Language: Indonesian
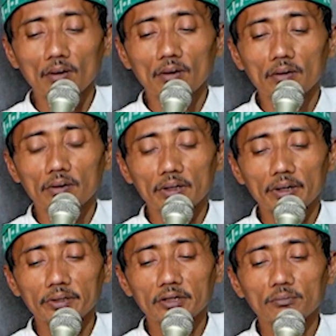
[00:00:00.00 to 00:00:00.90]
Ora
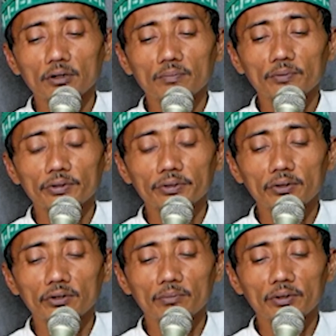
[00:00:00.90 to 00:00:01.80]
tetap apa
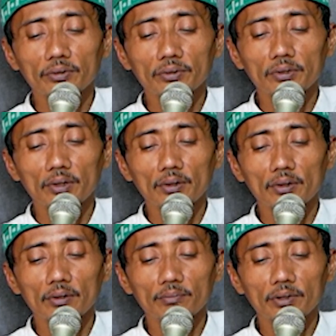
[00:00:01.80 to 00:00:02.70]
syahrul Ramadan
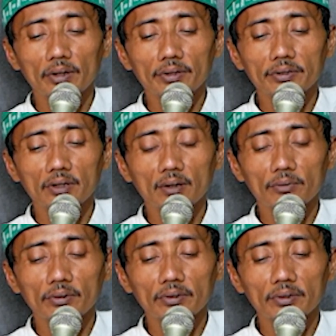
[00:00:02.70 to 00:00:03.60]
Illa bi ahadi
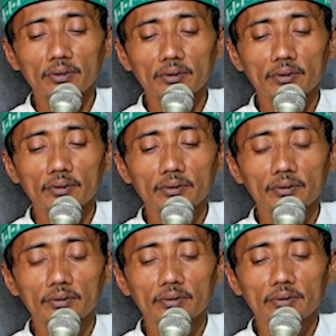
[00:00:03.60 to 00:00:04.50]
amrayni
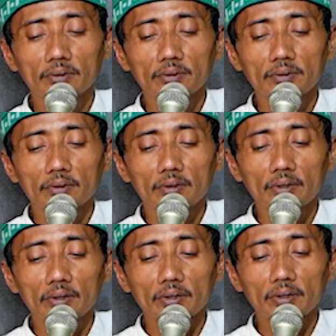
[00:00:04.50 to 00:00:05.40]

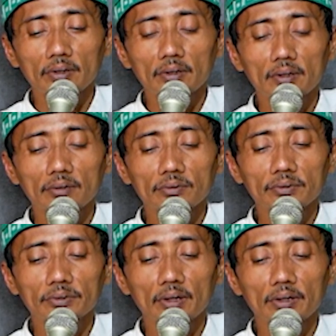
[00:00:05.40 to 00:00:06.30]
Angin kelawan
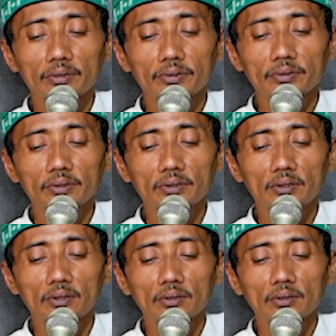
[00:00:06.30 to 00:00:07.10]
salah sijini